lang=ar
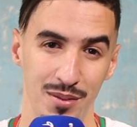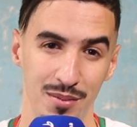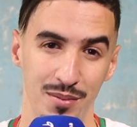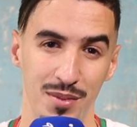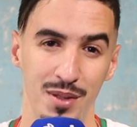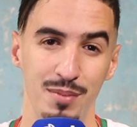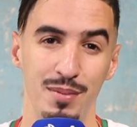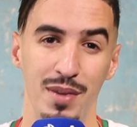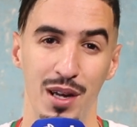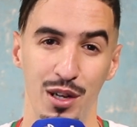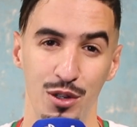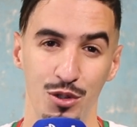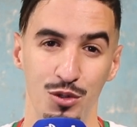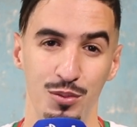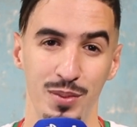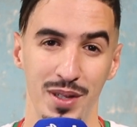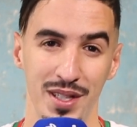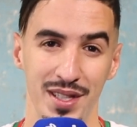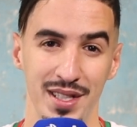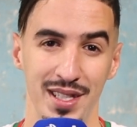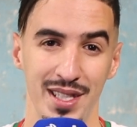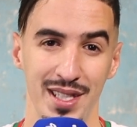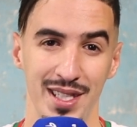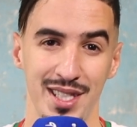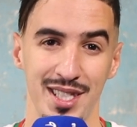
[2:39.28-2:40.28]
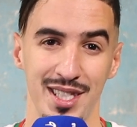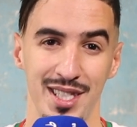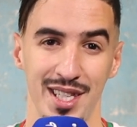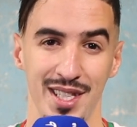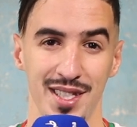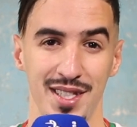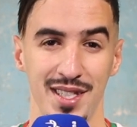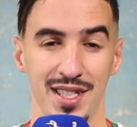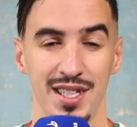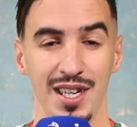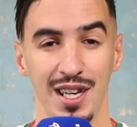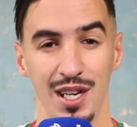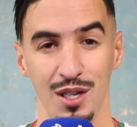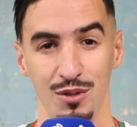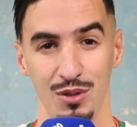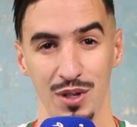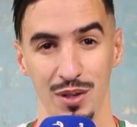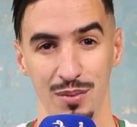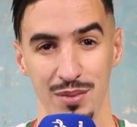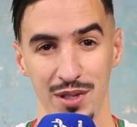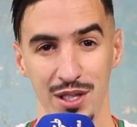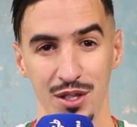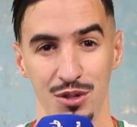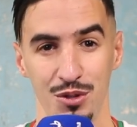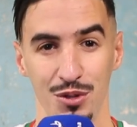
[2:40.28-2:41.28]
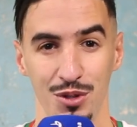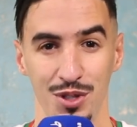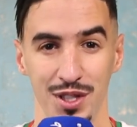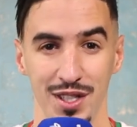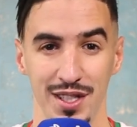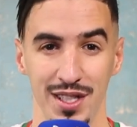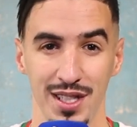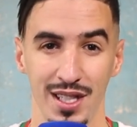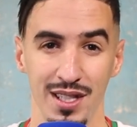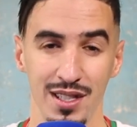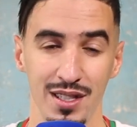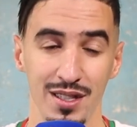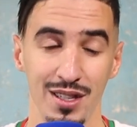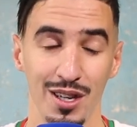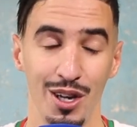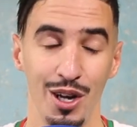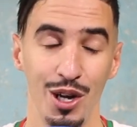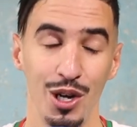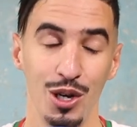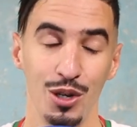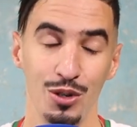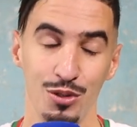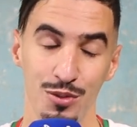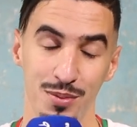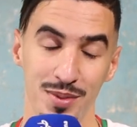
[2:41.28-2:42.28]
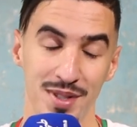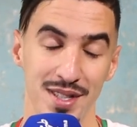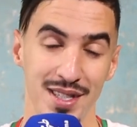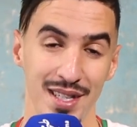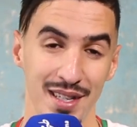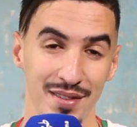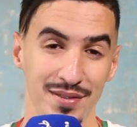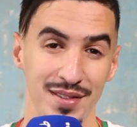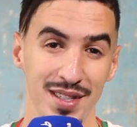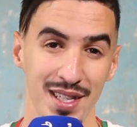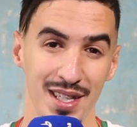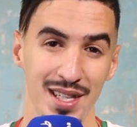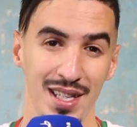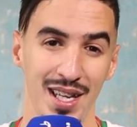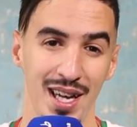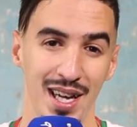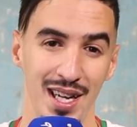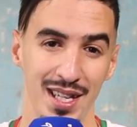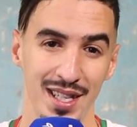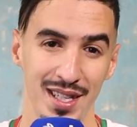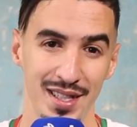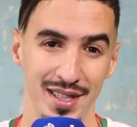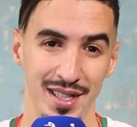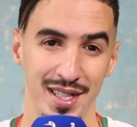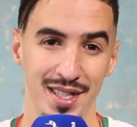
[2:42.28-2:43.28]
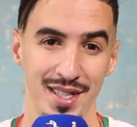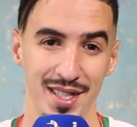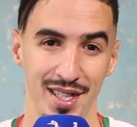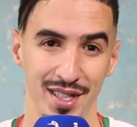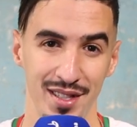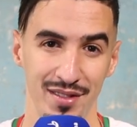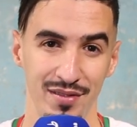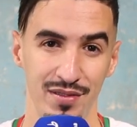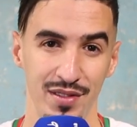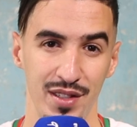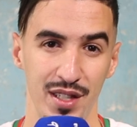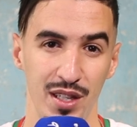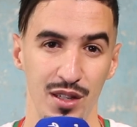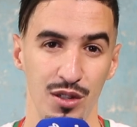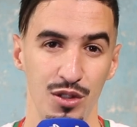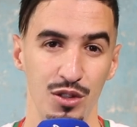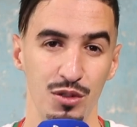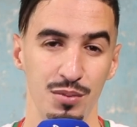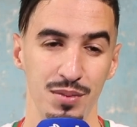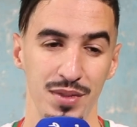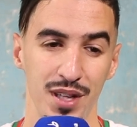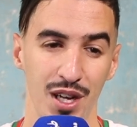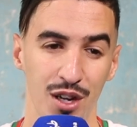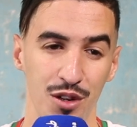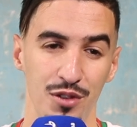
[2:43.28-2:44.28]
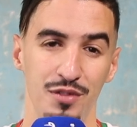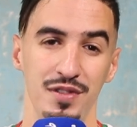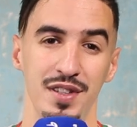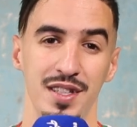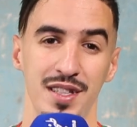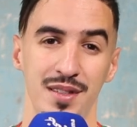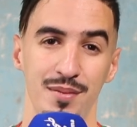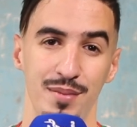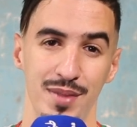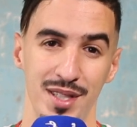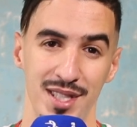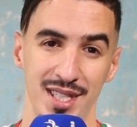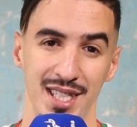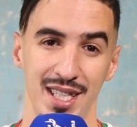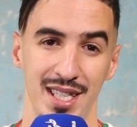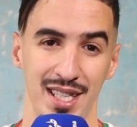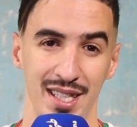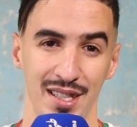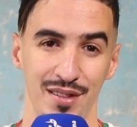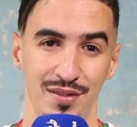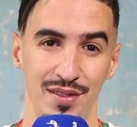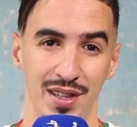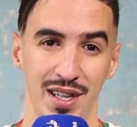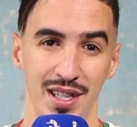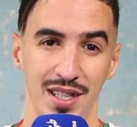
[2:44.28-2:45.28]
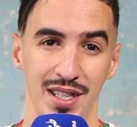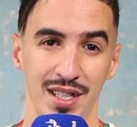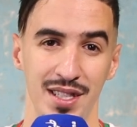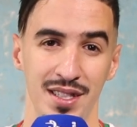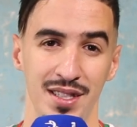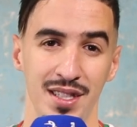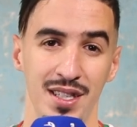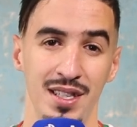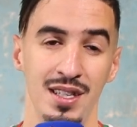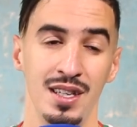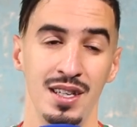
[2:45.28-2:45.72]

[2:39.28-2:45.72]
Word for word: بالمعلومات ديالك الشخصيه او بلي دوني ديالك وبزاف ديال الحالات اللي صادفناهم طاحوا في هذه المشاكل في هيدا